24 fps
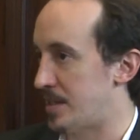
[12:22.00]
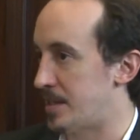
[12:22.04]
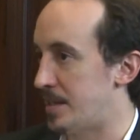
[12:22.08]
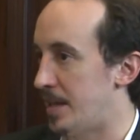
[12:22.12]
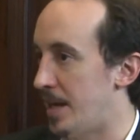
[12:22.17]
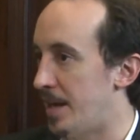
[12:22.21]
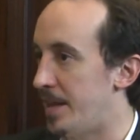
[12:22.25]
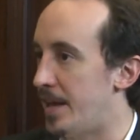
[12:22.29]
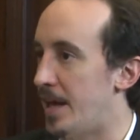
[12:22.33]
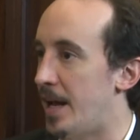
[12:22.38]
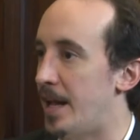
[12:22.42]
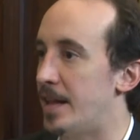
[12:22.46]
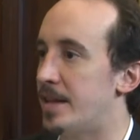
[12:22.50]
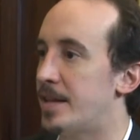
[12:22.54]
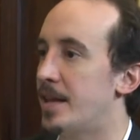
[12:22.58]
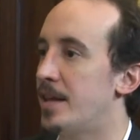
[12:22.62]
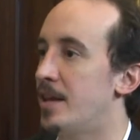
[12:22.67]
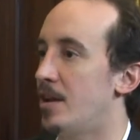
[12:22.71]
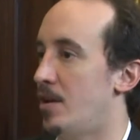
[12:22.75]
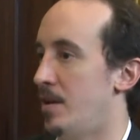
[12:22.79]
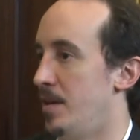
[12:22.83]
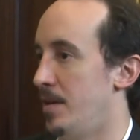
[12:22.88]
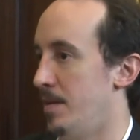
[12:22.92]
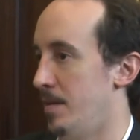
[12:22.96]
se da de alta
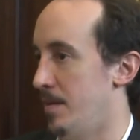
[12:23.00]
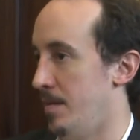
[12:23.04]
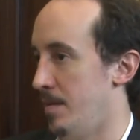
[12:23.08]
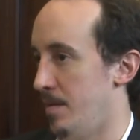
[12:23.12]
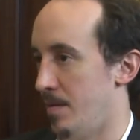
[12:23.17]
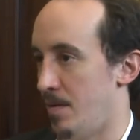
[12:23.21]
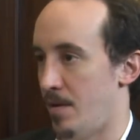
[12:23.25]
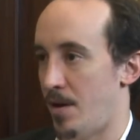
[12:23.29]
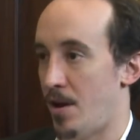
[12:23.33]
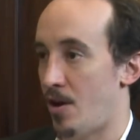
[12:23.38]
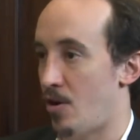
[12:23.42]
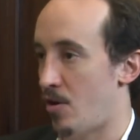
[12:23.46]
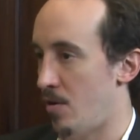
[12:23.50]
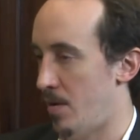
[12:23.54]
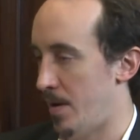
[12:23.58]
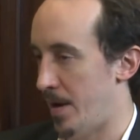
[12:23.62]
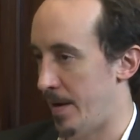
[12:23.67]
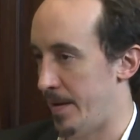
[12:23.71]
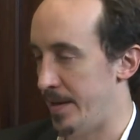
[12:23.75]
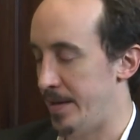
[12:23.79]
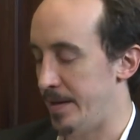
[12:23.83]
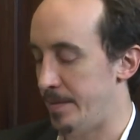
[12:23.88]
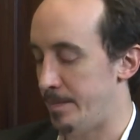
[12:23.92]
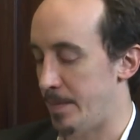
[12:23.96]
y,
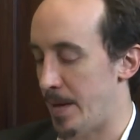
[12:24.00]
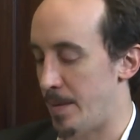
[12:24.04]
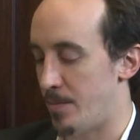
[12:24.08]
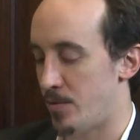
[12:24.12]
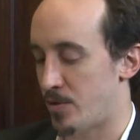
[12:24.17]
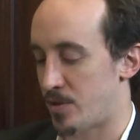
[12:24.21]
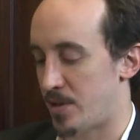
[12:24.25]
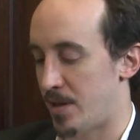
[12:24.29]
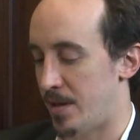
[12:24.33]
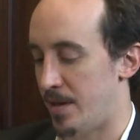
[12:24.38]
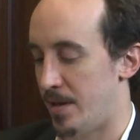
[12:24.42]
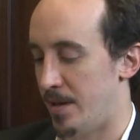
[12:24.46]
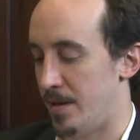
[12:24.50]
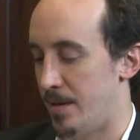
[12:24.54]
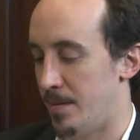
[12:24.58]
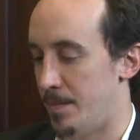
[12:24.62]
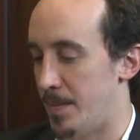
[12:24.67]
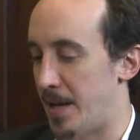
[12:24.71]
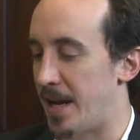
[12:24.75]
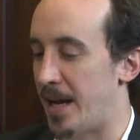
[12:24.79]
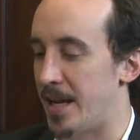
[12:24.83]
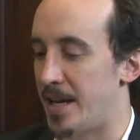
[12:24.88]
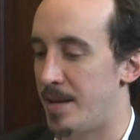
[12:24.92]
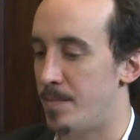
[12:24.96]
ahí vamos al
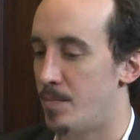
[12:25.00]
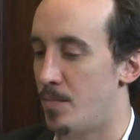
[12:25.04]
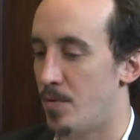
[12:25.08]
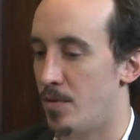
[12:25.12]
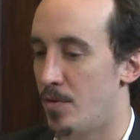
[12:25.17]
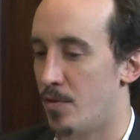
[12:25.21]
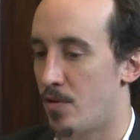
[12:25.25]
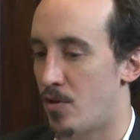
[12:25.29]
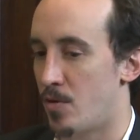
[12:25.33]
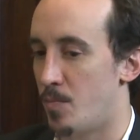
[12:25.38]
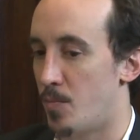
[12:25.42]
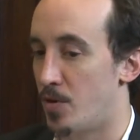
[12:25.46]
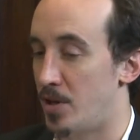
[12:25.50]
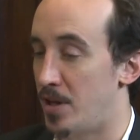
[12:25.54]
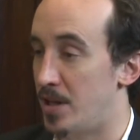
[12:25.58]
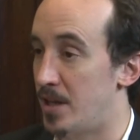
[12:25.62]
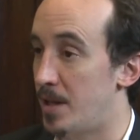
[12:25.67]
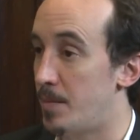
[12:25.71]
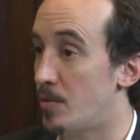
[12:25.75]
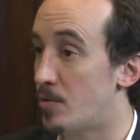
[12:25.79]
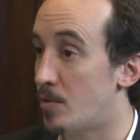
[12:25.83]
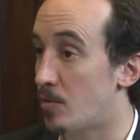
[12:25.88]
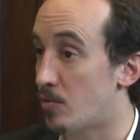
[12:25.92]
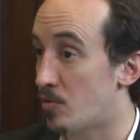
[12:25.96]
mecanismo como en el
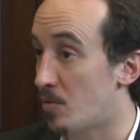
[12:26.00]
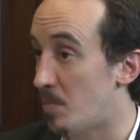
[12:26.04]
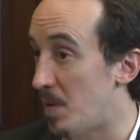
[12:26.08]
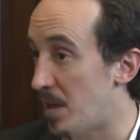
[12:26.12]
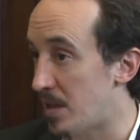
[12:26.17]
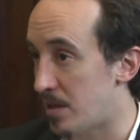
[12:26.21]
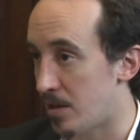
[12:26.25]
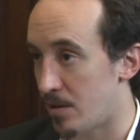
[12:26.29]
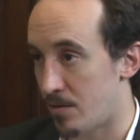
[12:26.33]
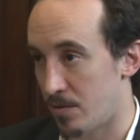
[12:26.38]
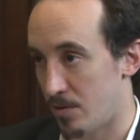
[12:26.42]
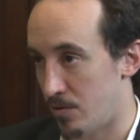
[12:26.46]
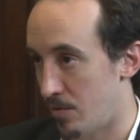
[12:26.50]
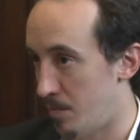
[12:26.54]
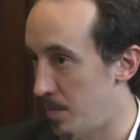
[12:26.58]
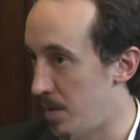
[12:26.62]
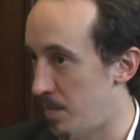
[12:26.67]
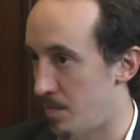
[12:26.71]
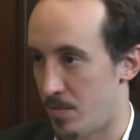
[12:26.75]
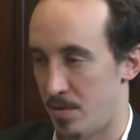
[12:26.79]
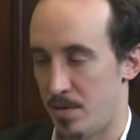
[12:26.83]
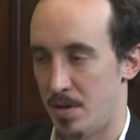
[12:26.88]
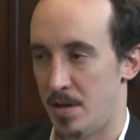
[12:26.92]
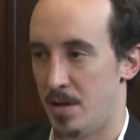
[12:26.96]
débito automático, es lo
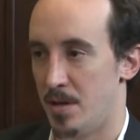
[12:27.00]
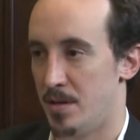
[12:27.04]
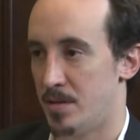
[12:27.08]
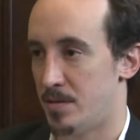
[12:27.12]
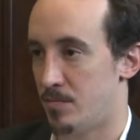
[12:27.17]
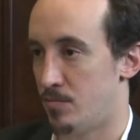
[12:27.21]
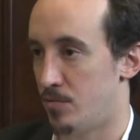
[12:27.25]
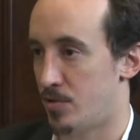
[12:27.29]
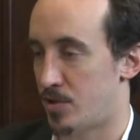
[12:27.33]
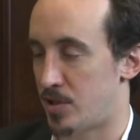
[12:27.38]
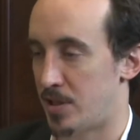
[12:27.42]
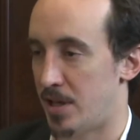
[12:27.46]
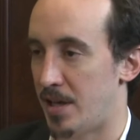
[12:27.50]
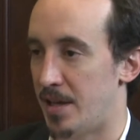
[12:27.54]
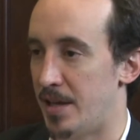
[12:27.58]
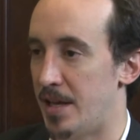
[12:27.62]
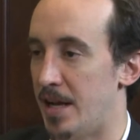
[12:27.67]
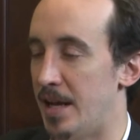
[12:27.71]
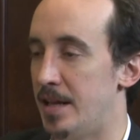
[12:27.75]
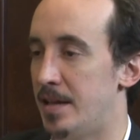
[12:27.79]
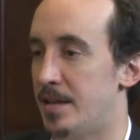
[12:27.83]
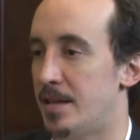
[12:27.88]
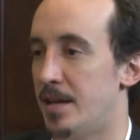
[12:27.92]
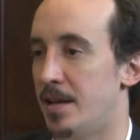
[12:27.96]
mismo. Uno sea de
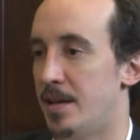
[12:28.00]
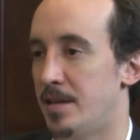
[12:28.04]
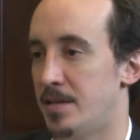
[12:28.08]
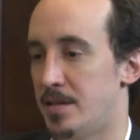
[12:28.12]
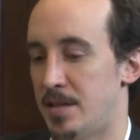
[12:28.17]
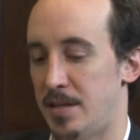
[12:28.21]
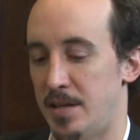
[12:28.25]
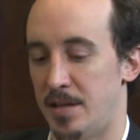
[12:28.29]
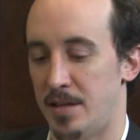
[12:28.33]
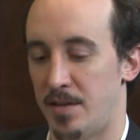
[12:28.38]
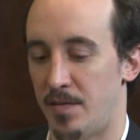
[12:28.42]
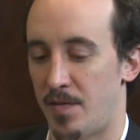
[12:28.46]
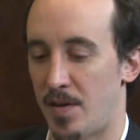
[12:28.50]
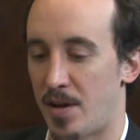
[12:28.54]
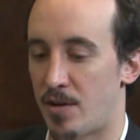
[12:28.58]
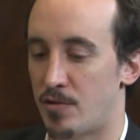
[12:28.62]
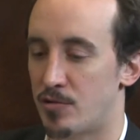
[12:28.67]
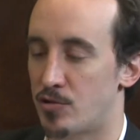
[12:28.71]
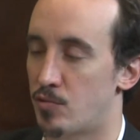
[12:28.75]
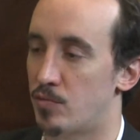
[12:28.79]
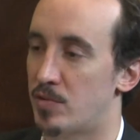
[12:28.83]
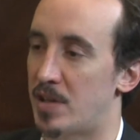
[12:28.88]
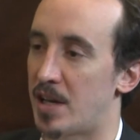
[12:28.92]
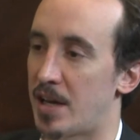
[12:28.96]
alta, se identifica
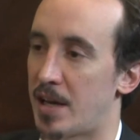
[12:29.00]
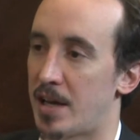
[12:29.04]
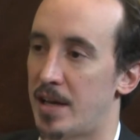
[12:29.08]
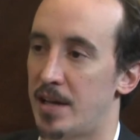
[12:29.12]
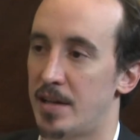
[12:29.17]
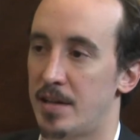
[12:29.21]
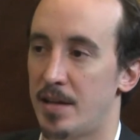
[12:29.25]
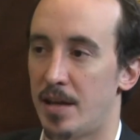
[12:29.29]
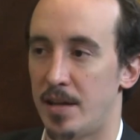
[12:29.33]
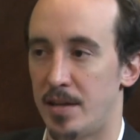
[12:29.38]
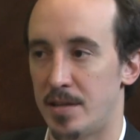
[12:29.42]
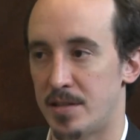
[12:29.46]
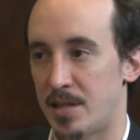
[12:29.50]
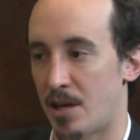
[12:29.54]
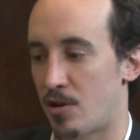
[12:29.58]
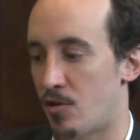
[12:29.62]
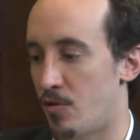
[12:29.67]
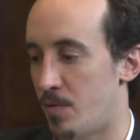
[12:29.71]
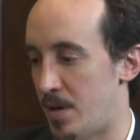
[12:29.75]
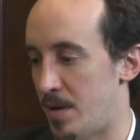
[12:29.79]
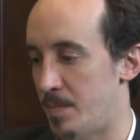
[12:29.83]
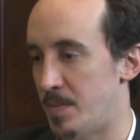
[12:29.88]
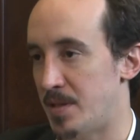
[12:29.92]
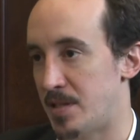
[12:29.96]
con su tarjeta y dice,
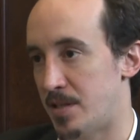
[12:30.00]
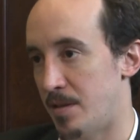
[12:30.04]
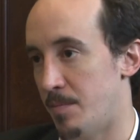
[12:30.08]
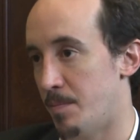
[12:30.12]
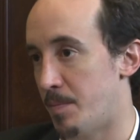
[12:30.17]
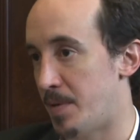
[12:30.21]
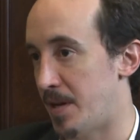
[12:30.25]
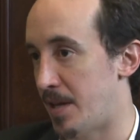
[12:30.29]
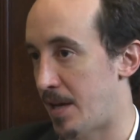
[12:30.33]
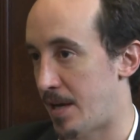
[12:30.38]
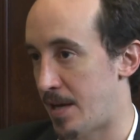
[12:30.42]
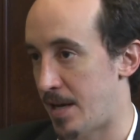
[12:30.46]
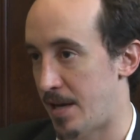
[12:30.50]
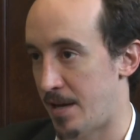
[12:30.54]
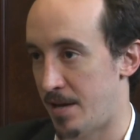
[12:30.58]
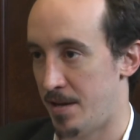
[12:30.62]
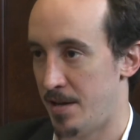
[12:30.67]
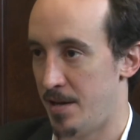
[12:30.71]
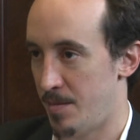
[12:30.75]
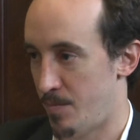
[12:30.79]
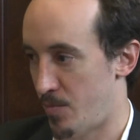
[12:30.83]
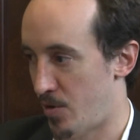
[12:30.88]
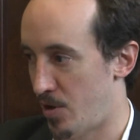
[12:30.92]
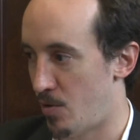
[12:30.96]
cobrame siempre de acá.
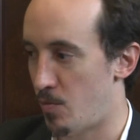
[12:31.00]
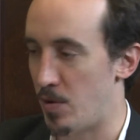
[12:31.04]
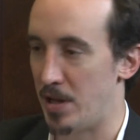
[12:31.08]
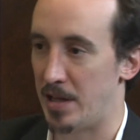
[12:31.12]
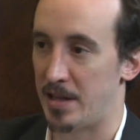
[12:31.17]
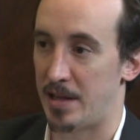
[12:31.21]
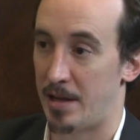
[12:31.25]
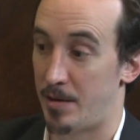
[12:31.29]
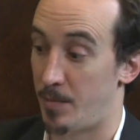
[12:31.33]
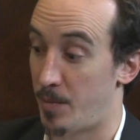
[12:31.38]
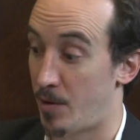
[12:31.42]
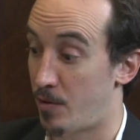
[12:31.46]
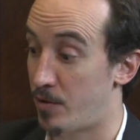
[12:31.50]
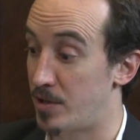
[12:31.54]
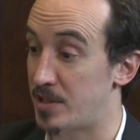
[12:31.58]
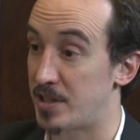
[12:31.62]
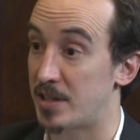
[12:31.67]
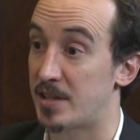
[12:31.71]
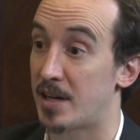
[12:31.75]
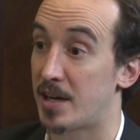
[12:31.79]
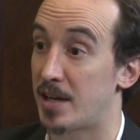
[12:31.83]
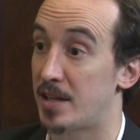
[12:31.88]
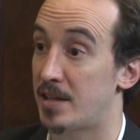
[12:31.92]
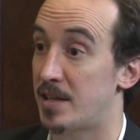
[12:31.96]
Pero de vuelta, a lo mejor esa
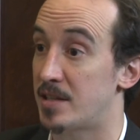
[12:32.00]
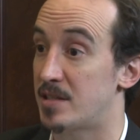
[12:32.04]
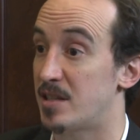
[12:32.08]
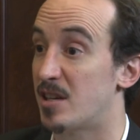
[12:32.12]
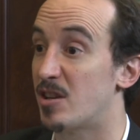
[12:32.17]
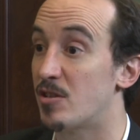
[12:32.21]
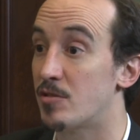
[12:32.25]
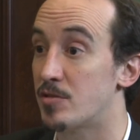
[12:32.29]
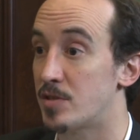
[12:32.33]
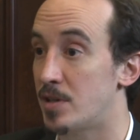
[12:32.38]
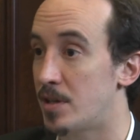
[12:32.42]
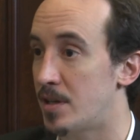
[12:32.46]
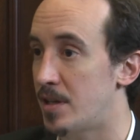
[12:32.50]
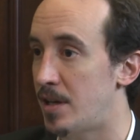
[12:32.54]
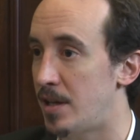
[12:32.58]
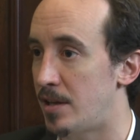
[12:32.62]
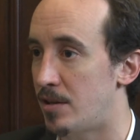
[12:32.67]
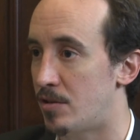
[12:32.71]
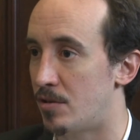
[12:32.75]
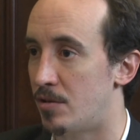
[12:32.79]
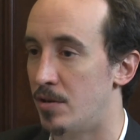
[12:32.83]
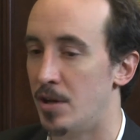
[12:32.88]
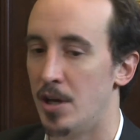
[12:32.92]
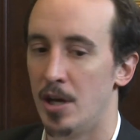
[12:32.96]
tarjeta se quedó sin
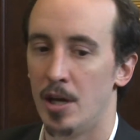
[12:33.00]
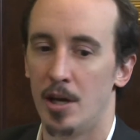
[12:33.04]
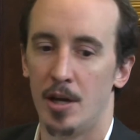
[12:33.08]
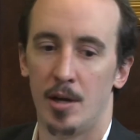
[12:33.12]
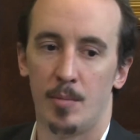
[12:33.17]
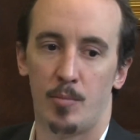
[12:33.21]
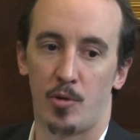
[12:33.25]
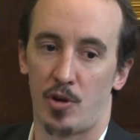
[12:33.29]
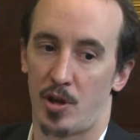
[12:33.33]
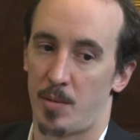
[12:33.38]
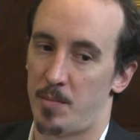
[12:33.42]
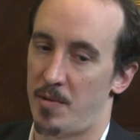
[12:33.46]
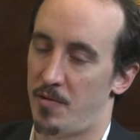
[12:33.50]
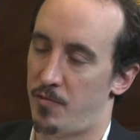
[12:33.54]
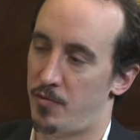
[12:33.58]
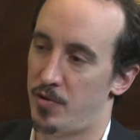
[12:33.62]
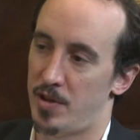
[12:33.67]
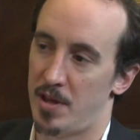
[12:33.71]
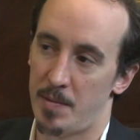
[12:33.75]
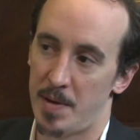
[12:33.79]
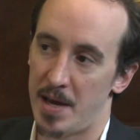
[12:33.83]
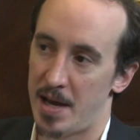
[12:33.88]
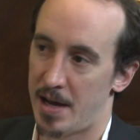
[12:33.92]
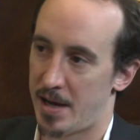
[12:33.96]
crédito, porque me fui
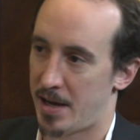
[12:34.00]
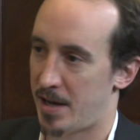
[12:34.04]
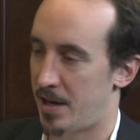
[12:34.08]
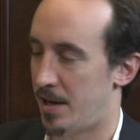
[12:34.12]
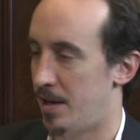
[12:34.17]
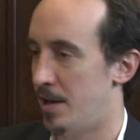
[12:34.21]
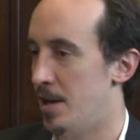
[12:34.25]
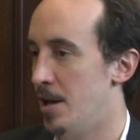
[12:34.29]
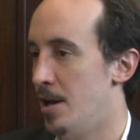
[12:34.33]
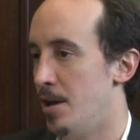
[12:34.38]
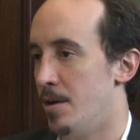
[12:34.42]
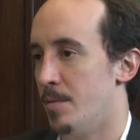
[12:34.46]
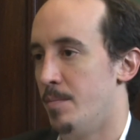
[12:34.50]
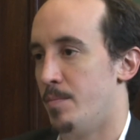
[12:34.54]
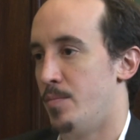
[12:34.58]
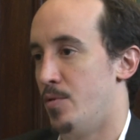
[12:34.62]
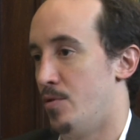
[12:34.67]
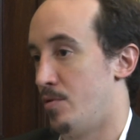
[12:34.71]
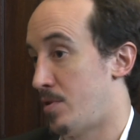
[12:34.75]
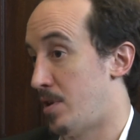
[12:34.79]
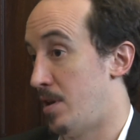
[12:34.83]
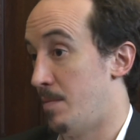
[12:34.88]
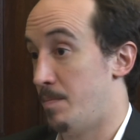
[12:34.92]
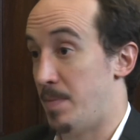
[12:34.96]
de viaje,
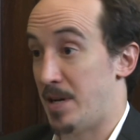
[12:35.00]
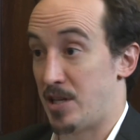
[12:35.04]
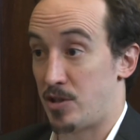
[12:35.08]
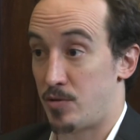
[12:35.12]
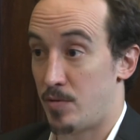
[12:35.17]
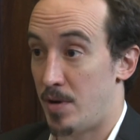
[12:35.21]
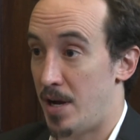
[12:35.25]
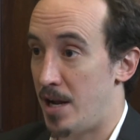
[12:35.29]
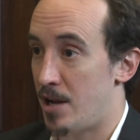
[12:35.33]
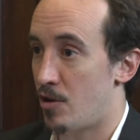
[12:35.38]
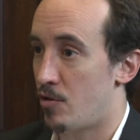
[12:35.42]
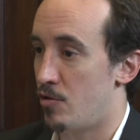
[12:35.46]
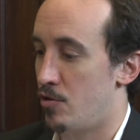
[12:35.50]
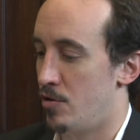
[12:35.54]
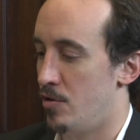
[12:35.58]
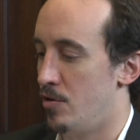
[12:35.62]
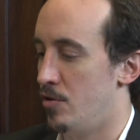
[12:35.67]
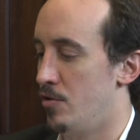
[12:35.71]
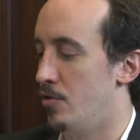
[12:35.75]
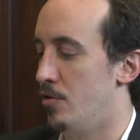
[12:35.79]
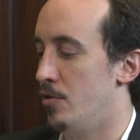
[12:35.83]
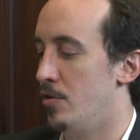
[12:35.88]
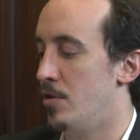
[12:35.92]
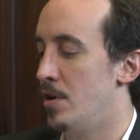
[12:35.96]
porque pasó algo,
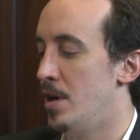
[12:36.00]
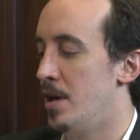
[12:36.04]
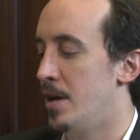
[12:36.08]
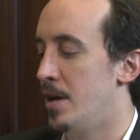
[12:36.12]
o